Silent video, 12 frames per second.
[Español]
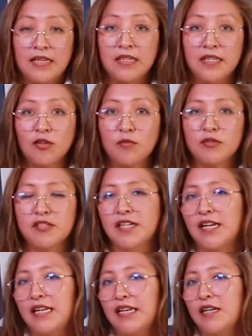Quiero
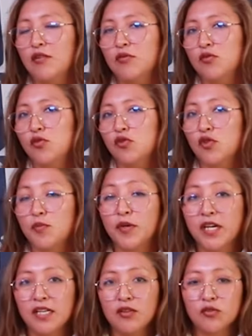mostrarle algunos
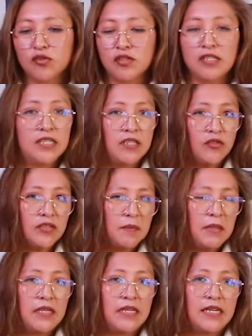objetos y quiero
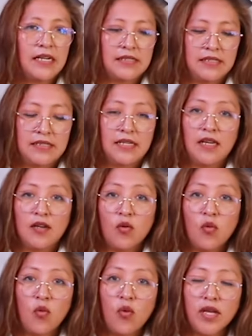que me digas
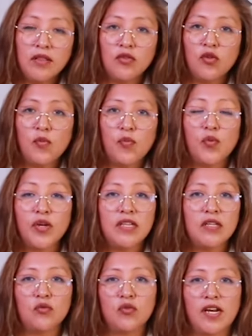cuánto
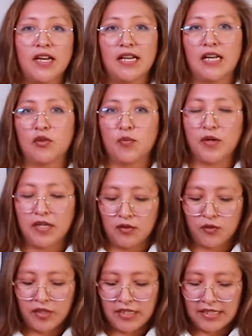puede durar cada
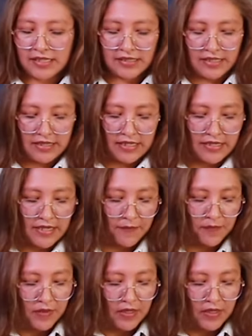objeto en esta tierra.